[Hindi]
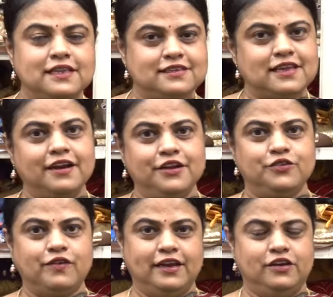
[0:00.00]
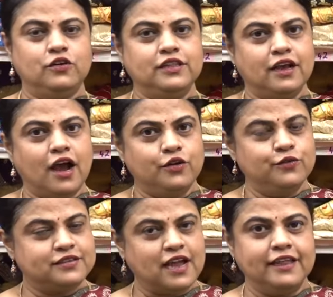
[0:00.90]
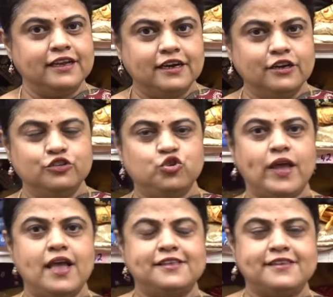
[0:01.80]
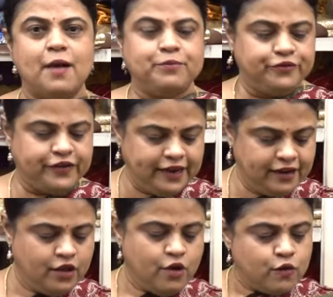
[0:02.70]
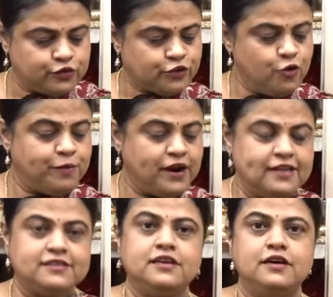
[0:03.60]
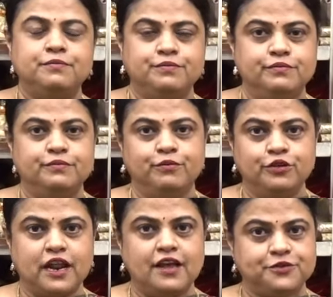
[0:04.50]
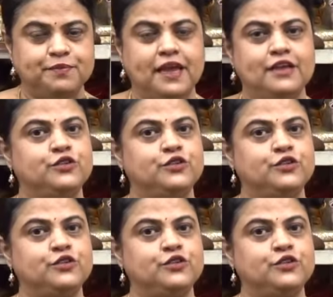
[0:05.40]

सिल्क साड़ी राइट नाउ दिखा रही हूँ साड़ी कलर जो है सैप ग्रीन उसके ऊपर ऐसा बुटाज में है